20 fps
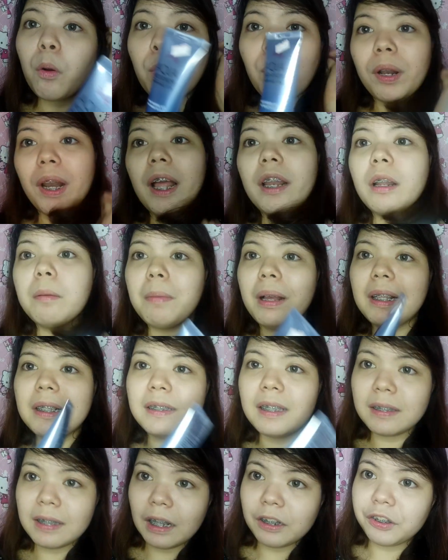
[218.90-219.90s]
Kung wala naman,
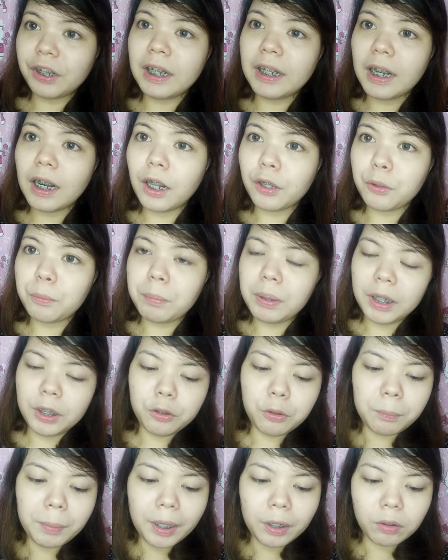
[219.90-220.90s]
sa sachet na lang yung bilhin
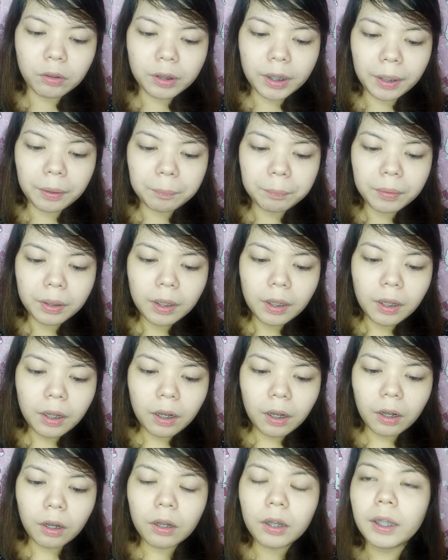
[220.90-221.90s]
nyo meron din.
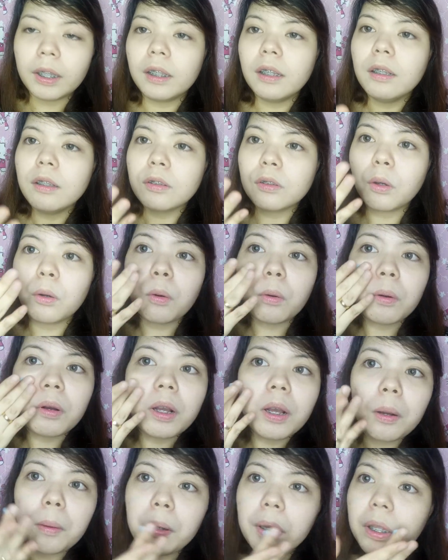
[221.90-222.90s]
Okay, so
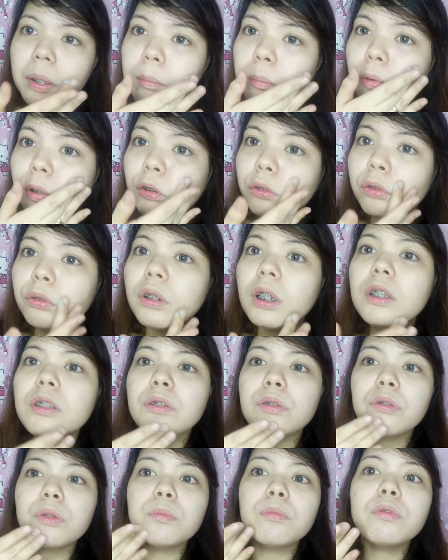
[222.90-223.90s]

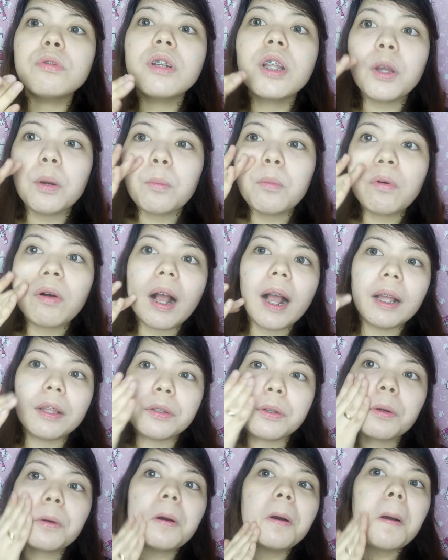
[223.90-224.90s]
i-moisturize nyo muna yung mukha
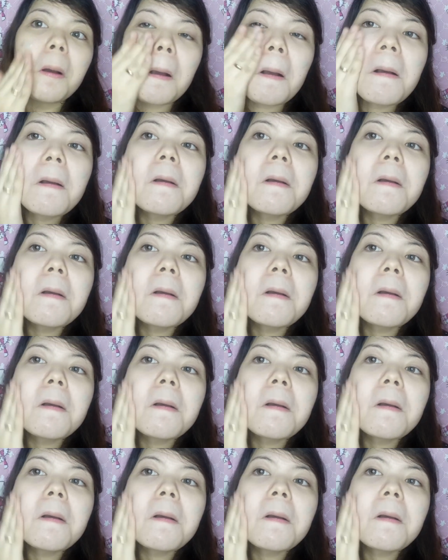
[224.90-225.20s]
nyo.